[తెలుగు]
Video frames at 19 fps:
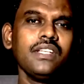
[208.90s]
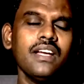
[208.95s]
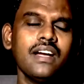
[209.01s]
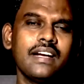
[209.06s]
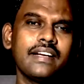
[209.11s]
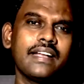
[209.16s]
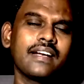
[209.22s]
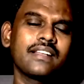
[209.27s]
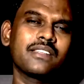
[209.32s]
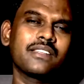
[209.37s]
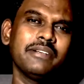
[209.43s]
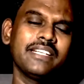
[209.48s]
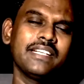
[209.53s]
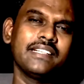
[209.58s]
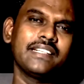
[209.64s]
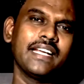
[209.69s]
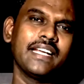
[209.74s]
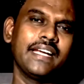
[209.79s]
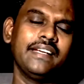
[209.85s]
అంటే
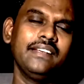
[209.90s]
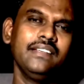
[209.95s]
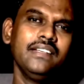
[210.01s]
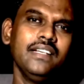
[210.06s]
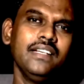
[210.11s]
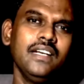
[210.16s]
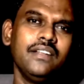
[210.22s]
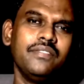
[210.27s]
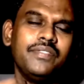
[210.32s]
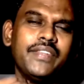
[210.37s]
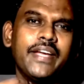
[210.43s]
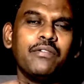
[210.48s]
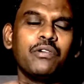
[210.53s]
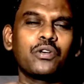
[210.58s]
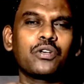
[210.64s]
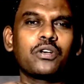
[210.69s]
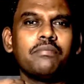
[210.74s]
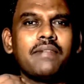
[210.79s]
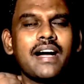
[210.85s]
అర్థమేంటంటే దేవుడు
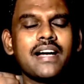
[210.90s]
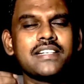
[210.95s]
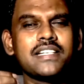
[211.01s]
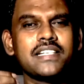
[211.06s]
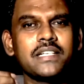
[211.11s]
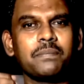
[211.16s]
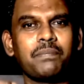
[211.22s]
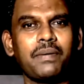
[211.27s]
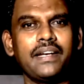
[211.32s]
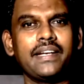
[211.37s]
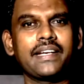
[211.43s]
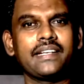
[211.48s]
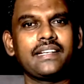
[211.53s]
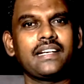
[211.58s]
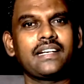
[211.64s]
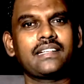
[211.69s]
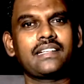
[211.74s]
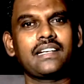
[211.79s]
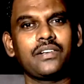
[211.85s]
ఒక మాటని
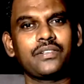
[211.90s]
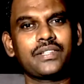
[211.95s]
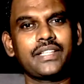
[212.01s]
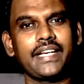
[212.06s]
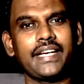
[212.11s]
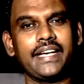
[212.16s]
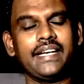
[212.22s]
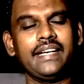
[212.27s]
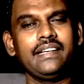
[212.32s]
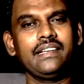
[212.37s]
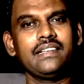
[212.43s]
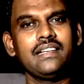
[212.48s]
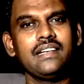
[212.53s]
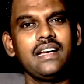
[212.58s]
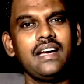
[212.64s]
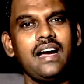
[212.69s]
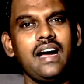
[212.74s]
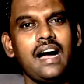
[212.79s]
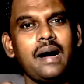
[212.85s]
పలికినట్లయితే
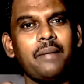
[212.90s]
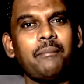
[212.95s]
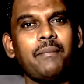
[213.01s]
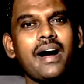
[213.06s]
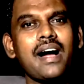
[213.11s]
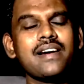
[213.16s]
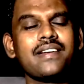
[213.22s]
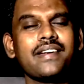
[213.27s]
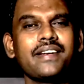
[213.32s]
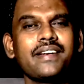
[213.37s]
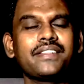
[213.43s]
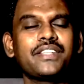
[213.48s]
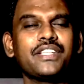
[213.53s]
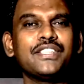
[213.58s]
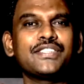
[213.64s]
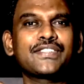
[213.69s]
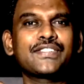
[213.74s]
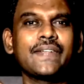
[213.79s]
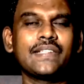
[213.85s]
ఆ మాటని
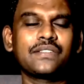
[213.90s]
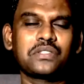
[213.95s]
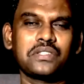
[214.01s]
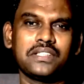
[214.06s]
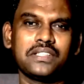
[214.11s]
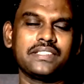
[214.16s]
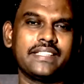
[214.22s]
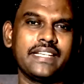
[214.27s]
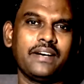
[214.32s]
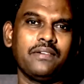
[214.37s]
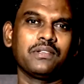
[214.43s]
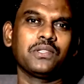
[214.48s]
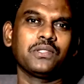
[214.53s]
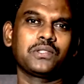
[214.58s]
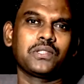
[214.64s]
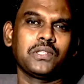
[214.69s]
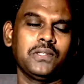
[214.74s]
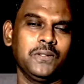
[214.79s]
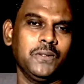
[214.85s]
తీసుకెళ్తున్న
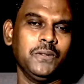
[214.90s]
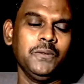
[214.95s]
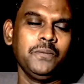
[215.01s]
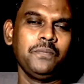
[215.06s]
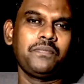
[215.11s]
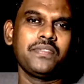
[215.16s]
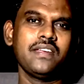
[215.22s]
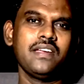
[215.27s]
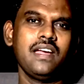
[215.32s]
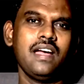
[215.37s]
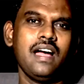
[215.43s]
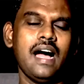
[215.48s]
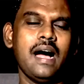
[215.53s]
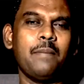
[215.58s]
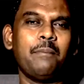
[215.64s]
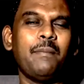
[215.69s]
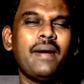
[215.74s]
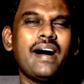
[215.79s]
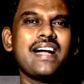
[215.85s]
దేవదూతలు ఆ
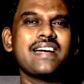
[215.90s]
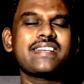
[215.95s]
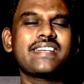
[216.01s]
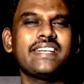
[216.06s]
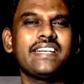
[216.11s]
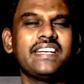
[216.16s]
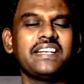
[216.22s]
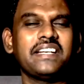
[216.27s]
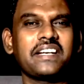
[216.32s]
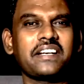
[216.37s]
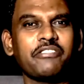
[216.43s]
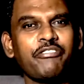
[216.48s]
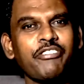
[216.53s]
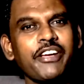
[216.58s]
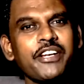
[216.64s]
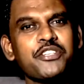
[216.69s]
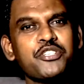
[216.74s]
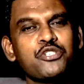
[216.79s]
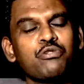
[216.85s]
మాటని
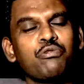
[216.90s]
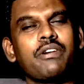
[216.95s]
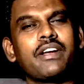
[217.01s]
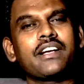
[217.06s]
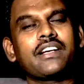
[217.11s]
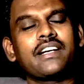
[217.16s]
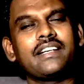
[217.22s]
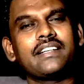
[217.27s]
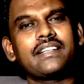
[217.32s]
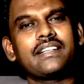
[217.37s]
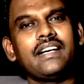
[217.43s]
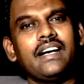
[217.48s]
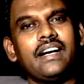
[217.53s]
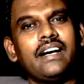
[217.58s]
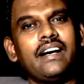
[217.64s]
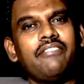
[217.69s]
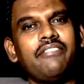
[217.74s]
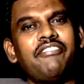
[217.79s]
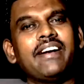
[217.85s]
నెరవేర్చు అంట
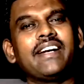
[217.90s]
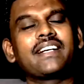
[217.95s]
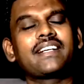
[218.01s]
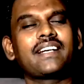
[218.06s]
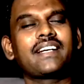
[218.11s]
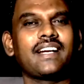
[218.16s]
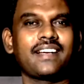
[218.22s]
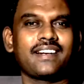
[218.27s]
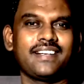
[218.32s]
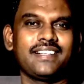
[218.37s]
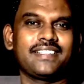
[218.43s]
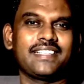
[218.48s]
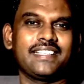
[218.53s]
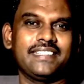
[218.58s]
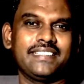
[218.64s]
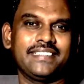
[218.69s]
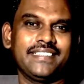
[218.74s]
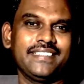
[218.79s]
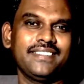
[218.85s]
వెనక్కి రారంట
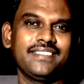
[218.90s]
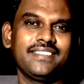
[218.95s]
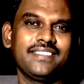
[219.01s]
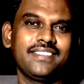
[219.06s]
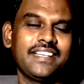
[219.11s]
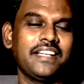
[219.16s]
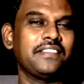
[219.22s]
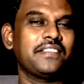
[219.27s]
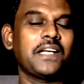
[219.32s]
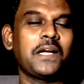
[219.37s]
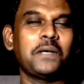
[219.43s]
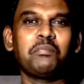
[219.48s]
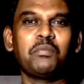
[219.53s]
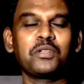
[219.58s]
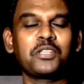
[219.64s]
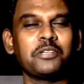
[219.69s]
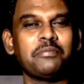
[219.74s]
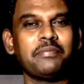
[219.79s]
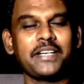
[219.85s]
అండి ఎంత
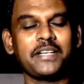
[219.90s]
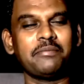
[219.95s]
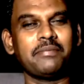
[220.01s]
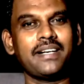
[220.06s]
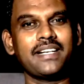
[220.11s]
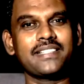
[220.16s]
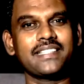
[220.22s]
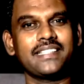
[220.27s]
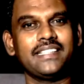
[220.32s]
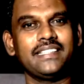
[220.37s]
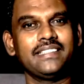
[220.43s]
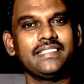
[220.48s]
అద్భుతమైన మాట